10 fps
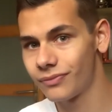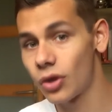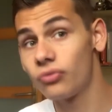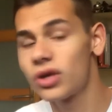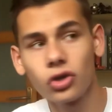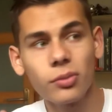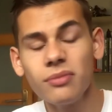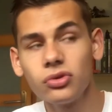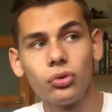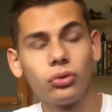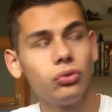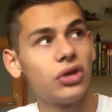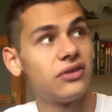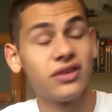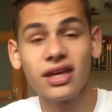On voit quand même que le clown
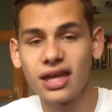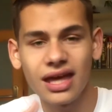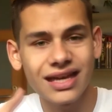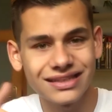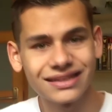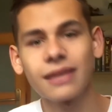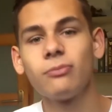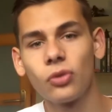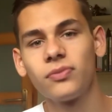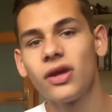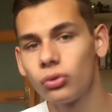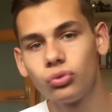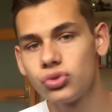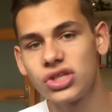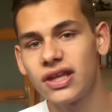a été extrêmement bien
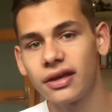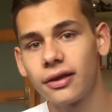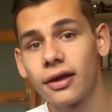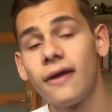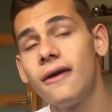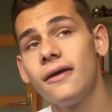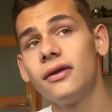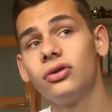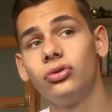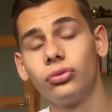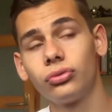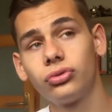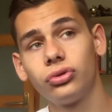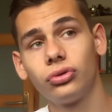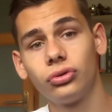retouché derrière.
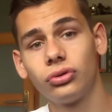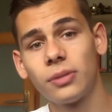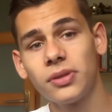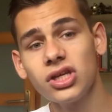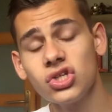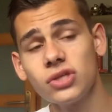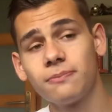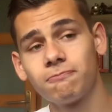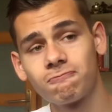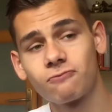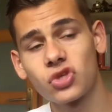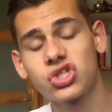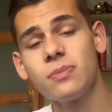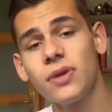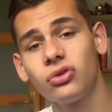Donc euh, après, je
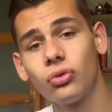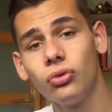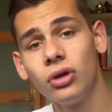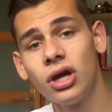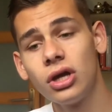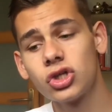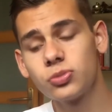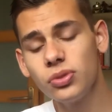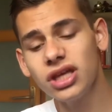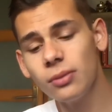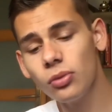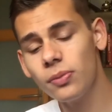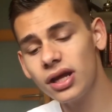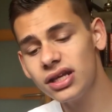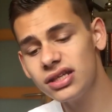sais pas trop. Je peux également
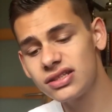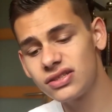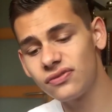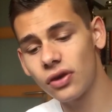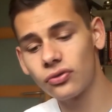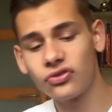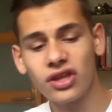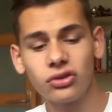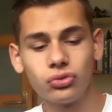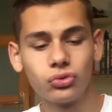parler des différentes scènes du